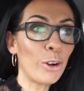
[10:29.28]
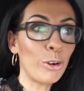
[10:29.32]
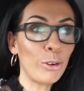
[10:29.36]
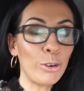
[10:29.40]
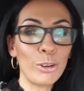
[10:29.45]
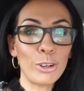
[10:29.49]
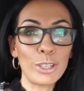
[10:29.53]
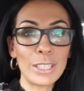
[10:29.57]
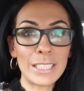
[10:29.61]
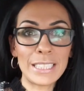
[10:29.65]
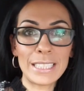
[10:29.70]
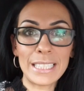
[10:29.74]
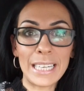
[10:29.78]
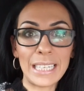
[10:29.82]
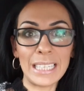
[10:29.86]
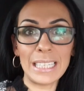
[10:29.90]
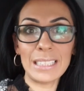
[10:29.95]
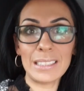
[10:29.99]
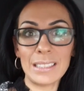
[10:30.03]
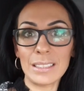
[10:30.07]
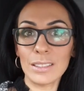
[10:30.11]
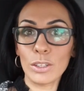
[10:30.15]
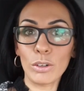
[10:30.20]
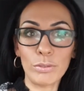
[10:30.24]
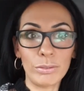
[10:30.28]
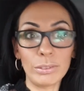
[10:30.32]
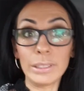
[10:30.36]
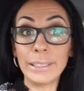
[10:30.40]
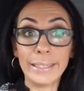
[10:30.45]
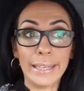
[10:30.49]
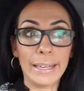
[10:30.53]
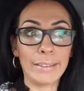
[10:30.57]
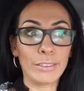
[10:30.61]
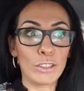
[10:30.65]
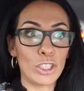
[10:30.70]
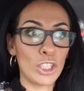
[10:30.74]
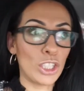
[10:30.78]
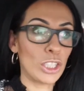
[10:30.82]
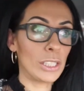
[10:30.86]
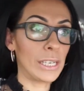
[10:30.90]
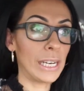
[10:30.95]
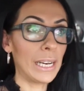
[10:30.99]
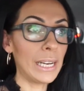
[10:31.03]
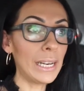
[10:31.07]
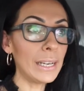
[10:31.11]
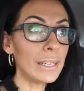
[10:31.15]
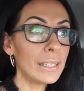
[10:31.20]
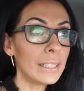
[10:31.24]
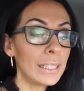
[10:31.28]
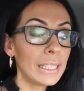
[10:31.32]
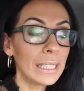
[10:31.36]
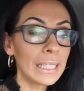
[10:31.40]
Und da geht es jetzt hoffentlich ganz schnell.